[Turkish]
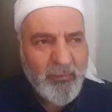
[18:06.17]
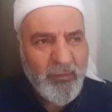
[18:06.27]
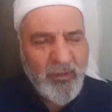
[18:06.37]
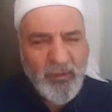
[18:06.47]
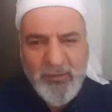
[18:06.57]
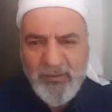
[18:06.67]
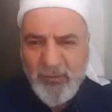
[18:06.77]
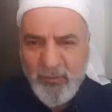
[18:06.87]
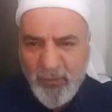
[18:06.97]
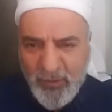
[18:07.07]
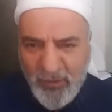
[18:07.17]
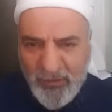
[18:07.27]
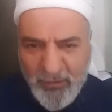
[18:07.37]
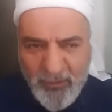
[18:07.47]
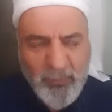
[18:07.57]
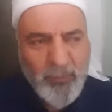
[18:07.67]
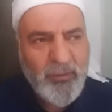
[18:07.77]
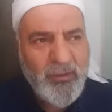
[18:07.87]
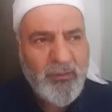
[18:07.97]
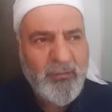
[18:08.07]
Ben Aymaz'ın diyor şaşırdım.
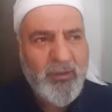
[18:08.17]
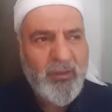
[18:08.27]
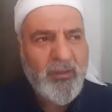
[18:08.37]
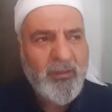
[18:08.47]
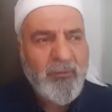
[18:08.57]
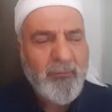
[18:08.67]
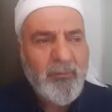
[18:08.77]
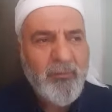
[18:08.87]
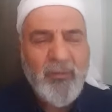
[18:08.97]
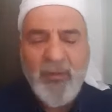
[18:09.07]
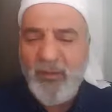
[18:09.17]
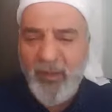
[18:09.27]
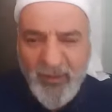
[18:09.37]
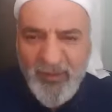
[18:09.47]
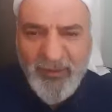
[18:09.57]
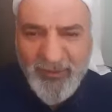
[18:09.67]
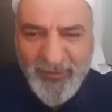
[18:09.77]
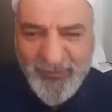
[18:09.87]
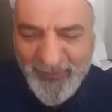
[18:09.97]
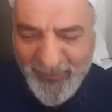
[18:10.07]
Diyor dedim ki
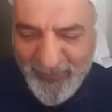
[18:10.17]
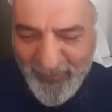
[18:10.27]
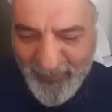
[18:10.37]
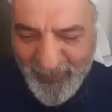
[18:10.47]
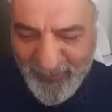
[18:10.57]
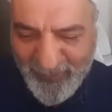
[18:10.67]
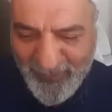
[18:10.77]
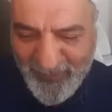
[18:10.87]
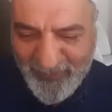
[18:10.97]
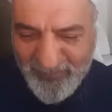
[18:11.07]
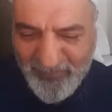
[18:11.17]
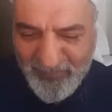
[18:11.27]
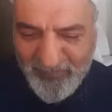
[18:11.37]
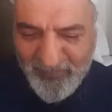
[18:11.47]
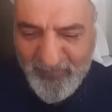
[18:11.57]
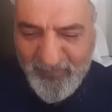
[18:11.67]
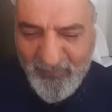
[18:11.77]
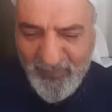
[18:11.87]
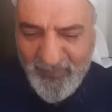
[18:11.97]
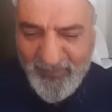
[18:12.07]
hayırdır dedim efendim dedim.
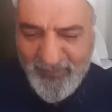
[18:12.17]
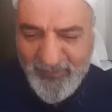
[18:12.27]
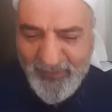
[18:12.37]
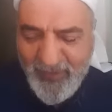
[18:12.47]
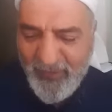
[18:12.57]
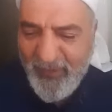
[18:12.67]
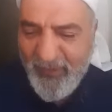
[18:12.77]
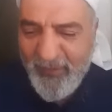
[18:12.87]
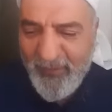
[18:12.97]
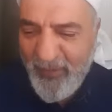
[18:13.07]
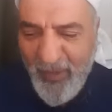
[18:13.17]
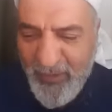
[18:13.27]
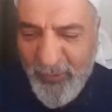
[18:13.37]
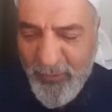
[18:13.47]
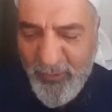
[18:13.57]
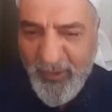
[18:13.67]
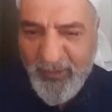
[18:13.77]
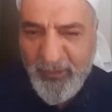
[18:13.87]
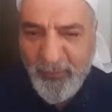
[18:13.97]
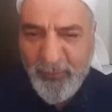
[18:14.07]
Ee, yani hangi
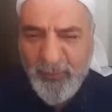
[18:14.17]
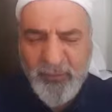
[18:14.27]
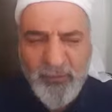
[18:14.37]
sünnetti bu?